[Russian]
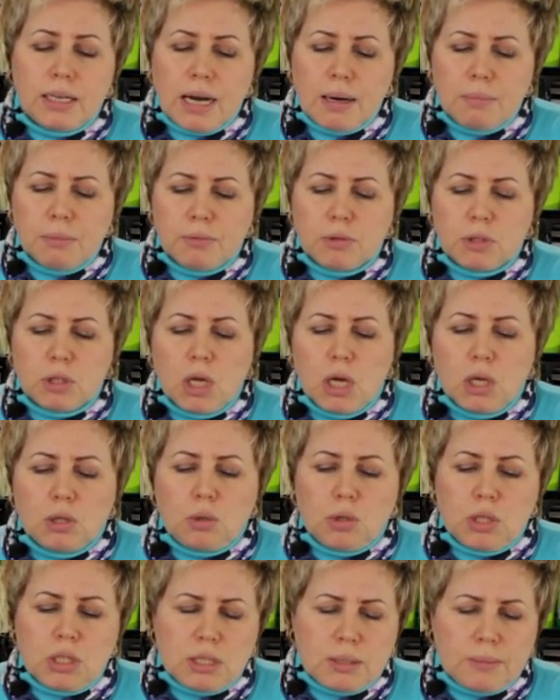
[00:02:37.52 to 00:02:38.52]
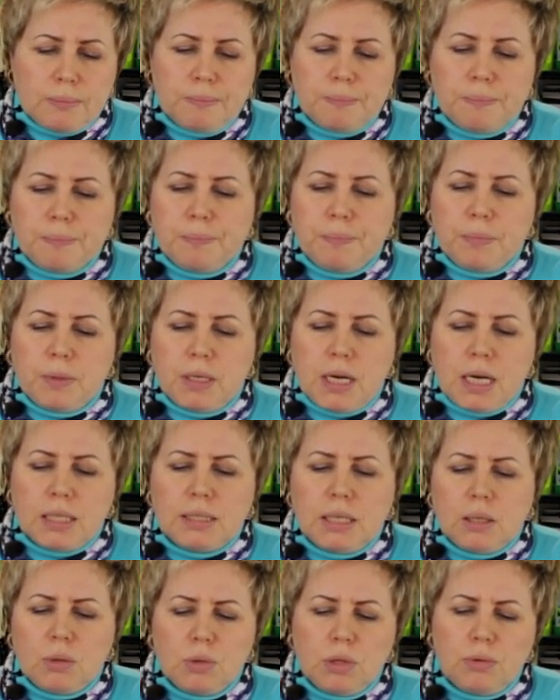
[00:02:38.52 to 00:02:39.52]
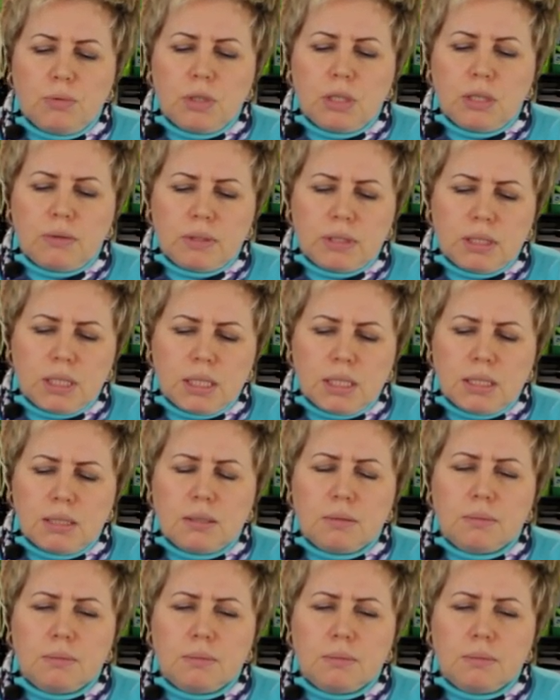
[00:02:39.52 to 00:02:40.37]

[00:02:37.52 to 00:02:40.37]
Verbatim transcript: гамма, вот, то есть, когда у него не хватает